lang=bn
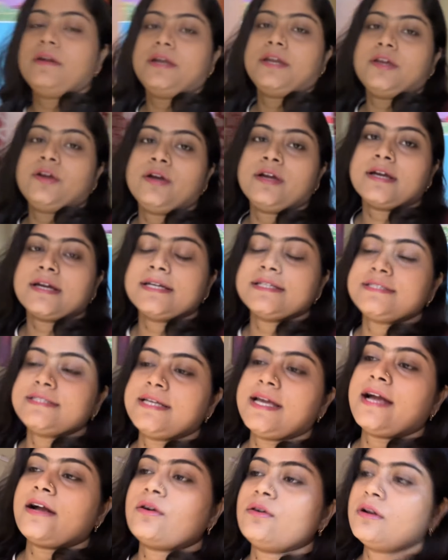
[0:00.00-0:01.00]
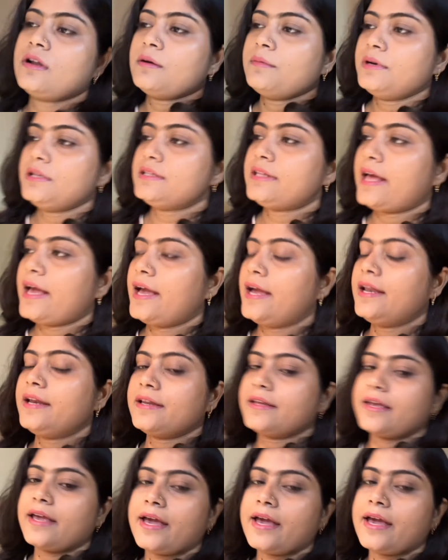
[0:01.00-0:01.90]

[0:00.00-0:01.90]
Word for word: রেডি হয়ে গেছি এখন আমার ধ্যান